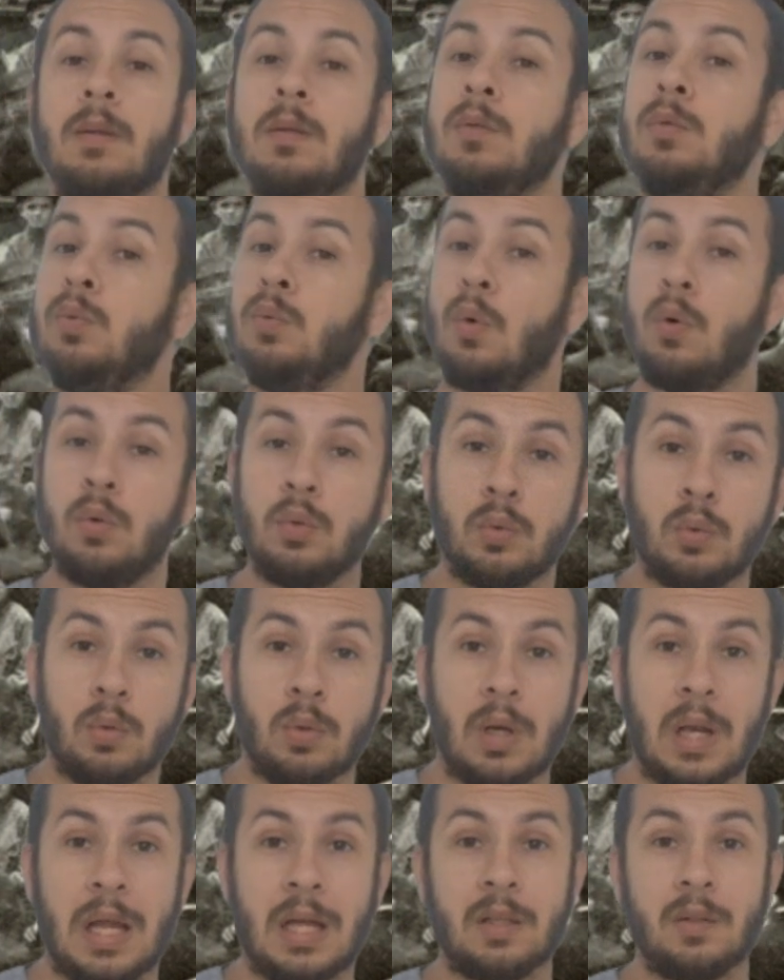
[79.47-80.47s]
Do outro
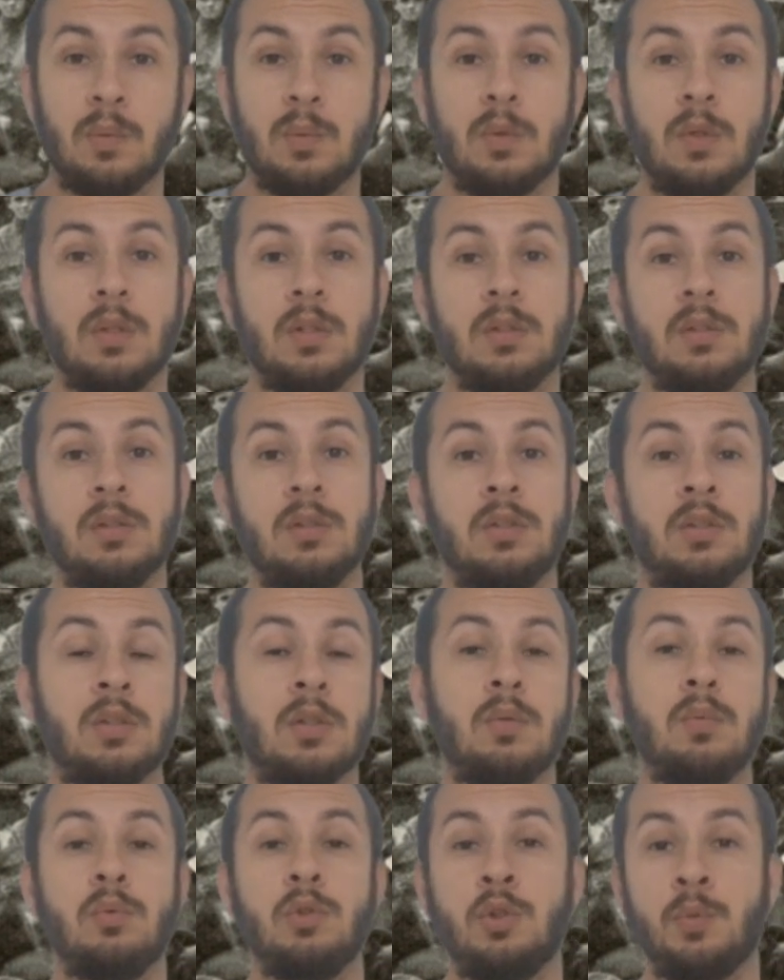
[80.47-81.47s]
lado,
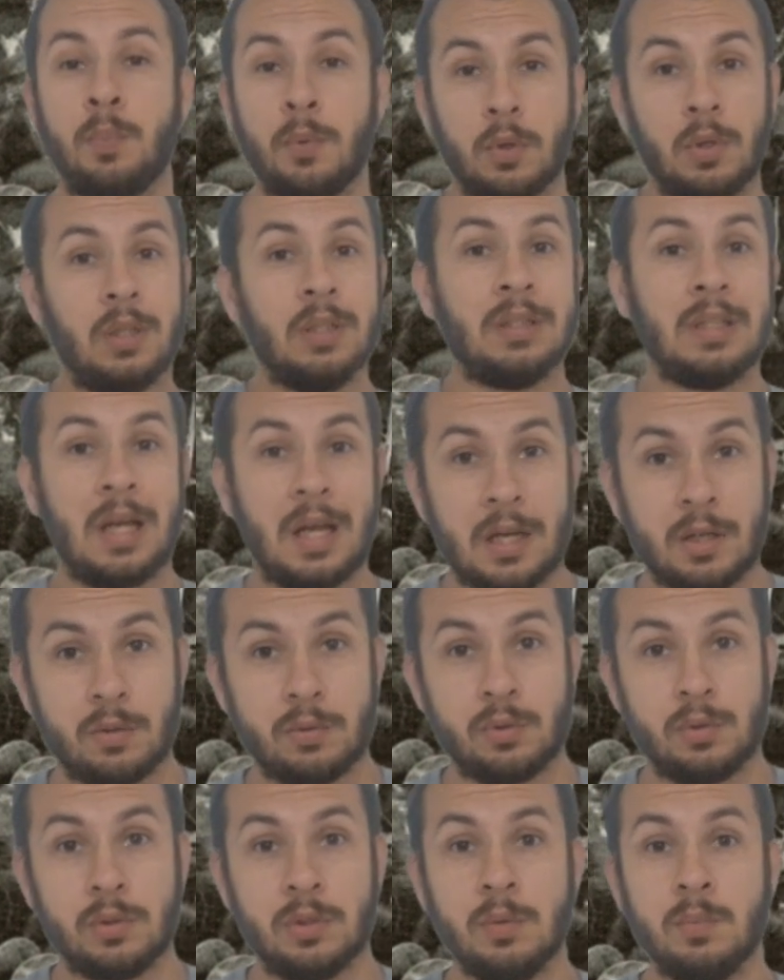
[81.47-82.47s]
estão os
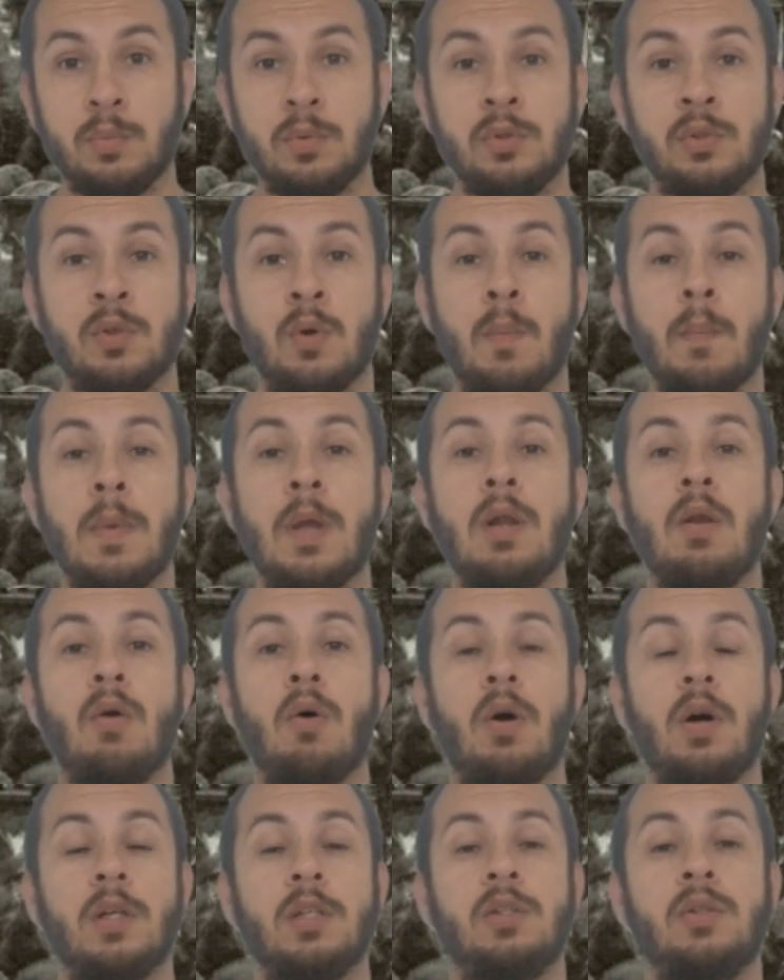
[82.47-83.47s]
proletários, que buscam
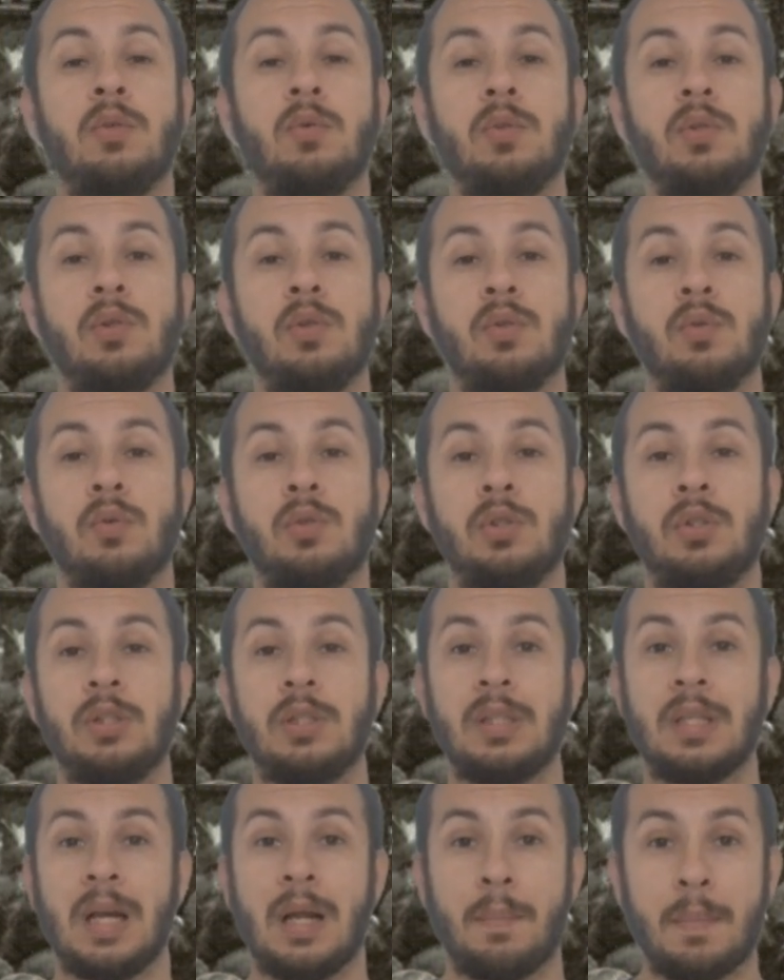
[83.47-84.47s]
melhores condições de
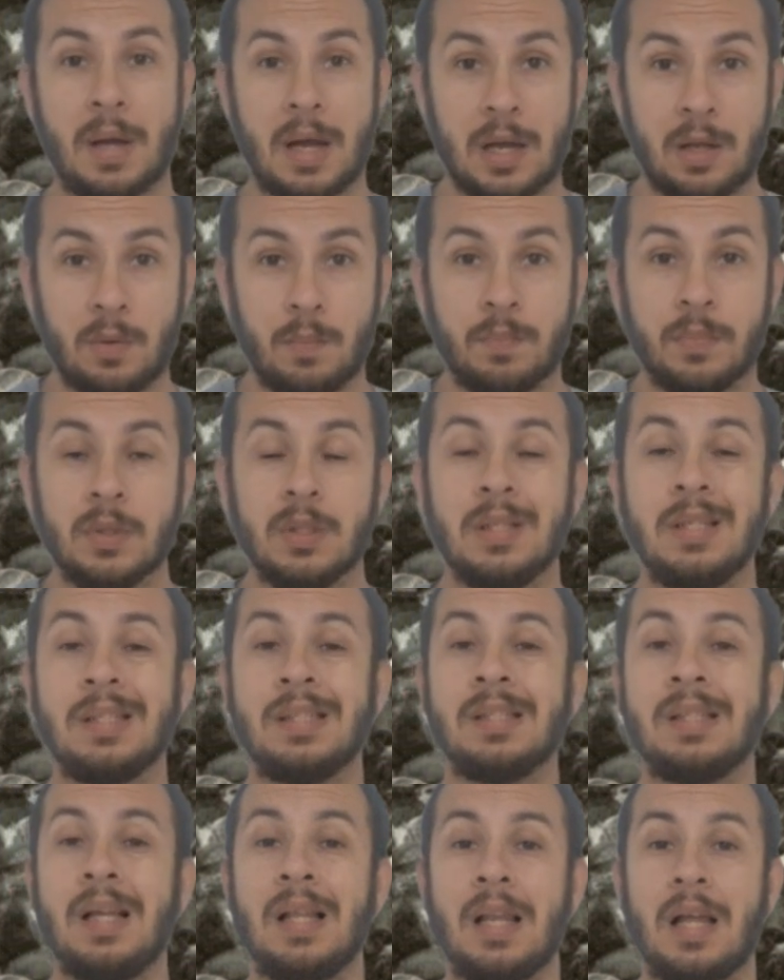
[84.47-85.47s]
trabalho e
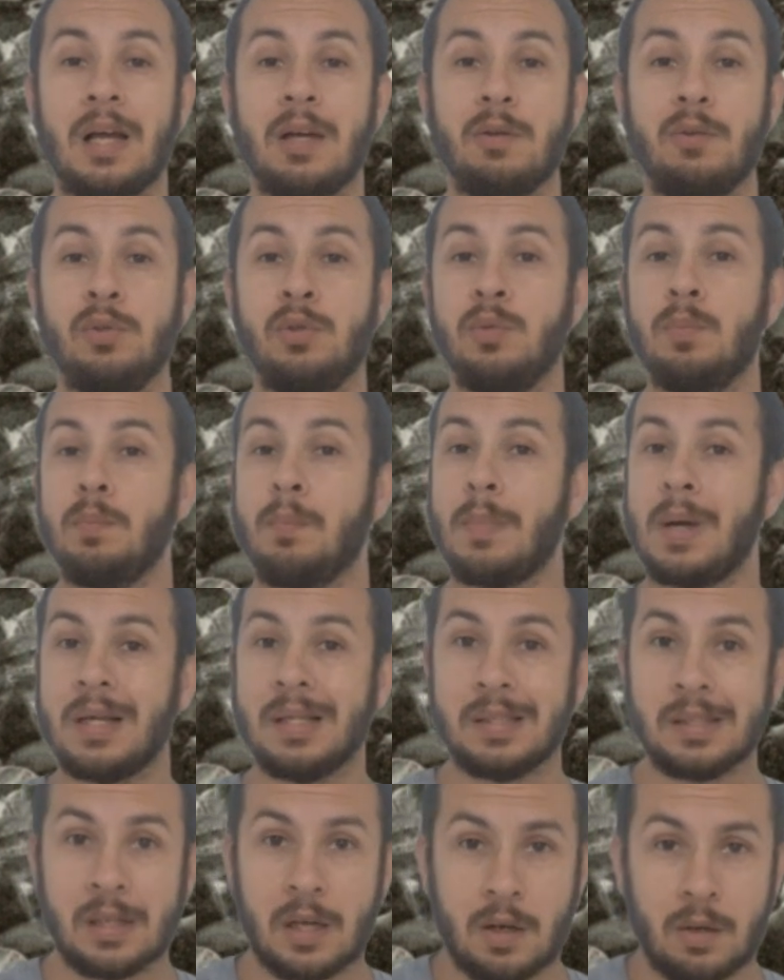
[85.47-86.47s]
salários
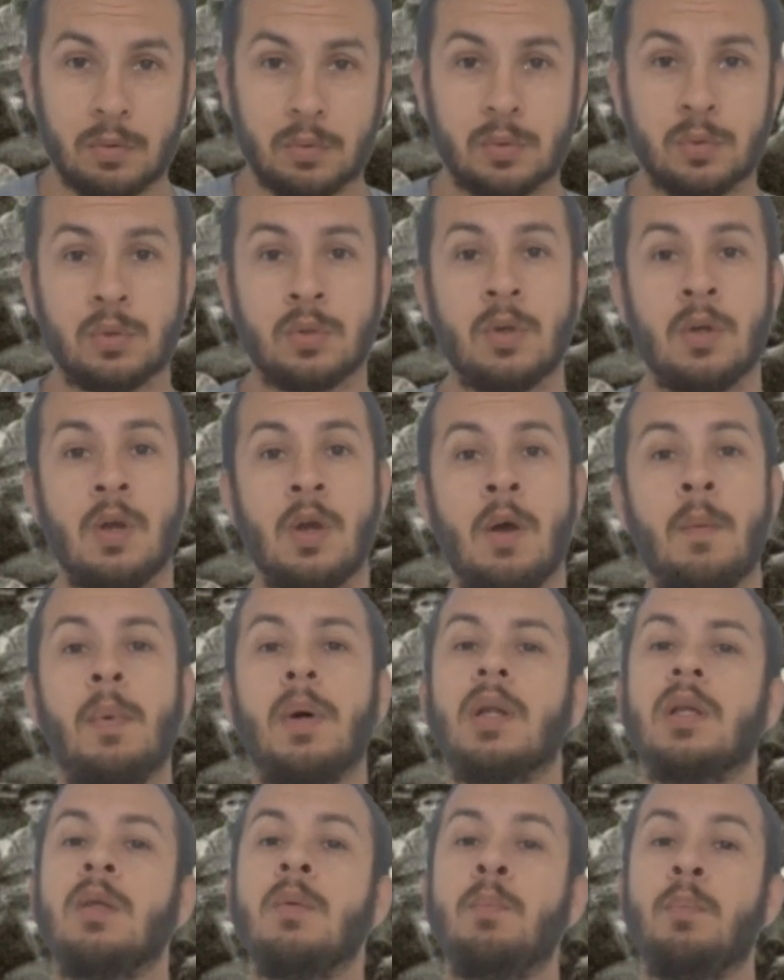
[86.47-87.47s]
mais altos,
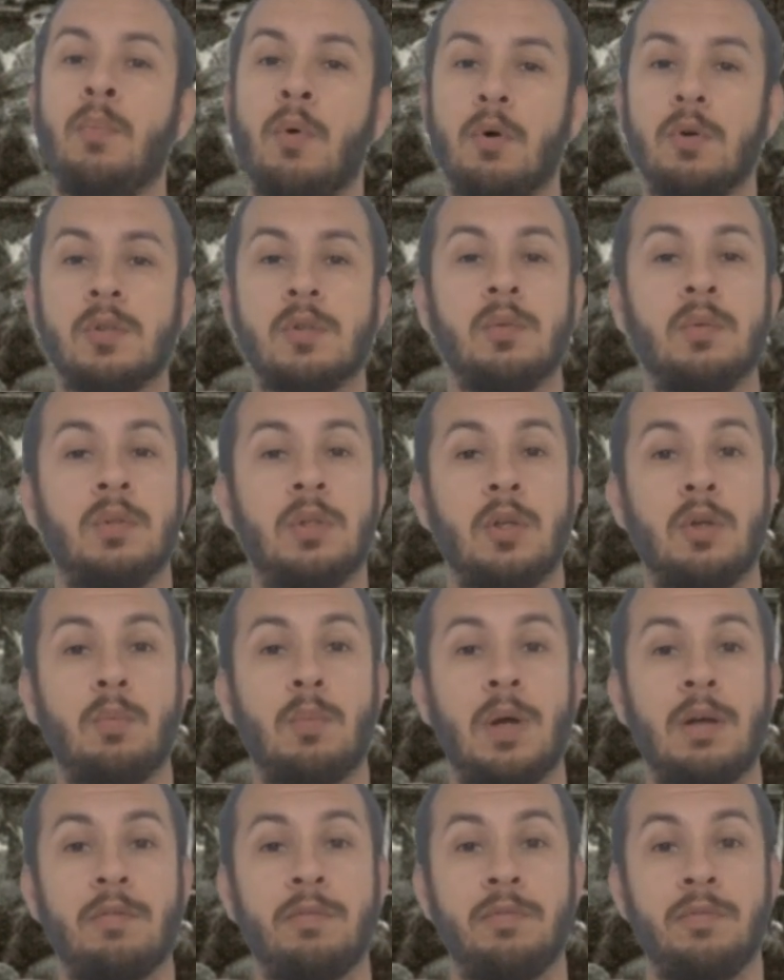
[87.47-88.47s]
para que possam ter
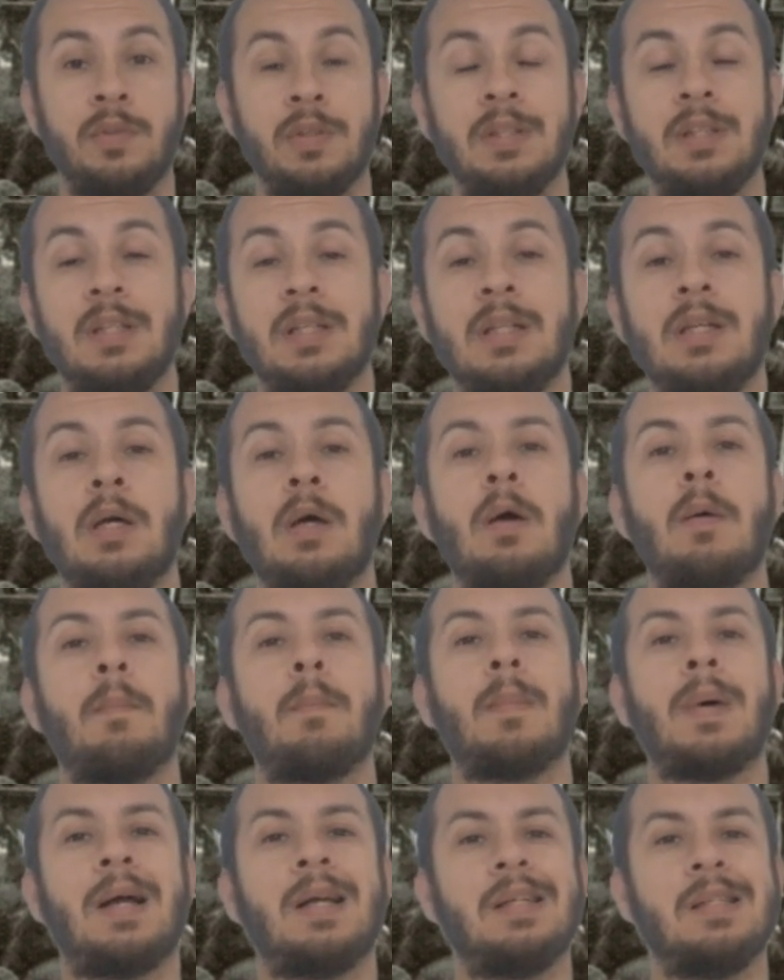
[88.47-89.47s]
uma vida
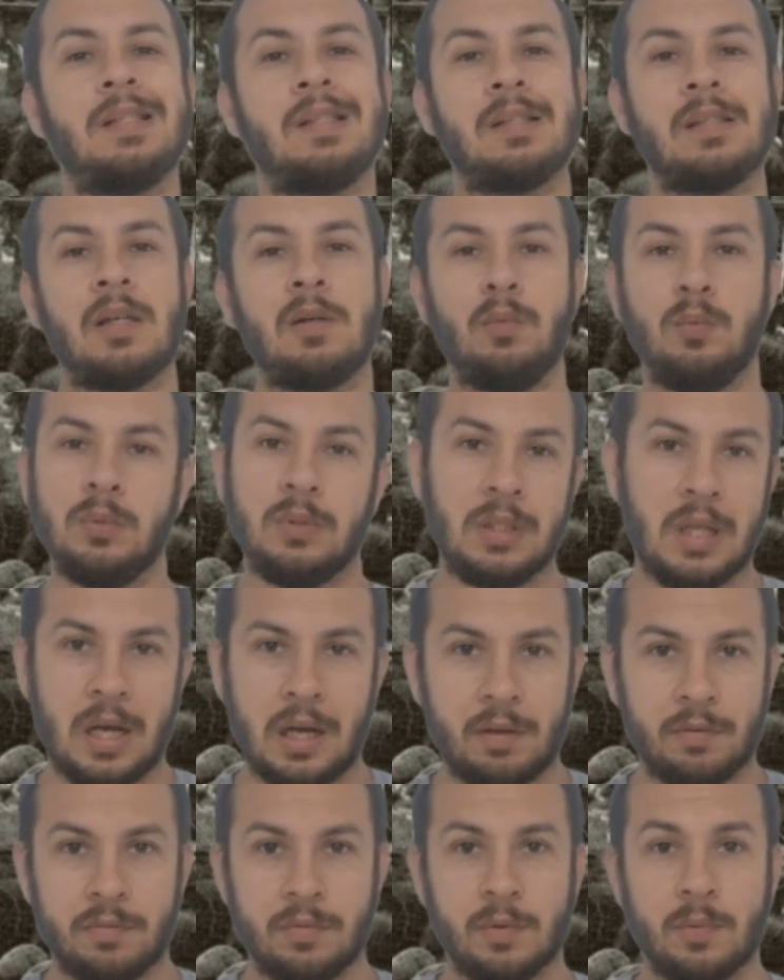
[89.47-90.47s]
mais
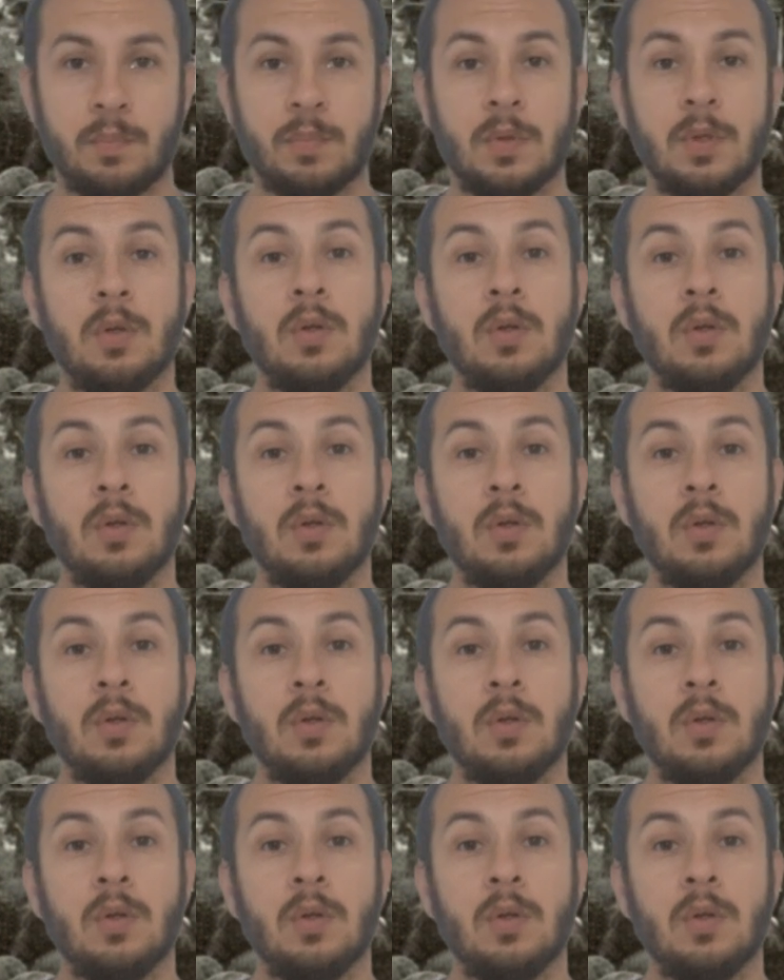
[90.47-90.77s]
saudável.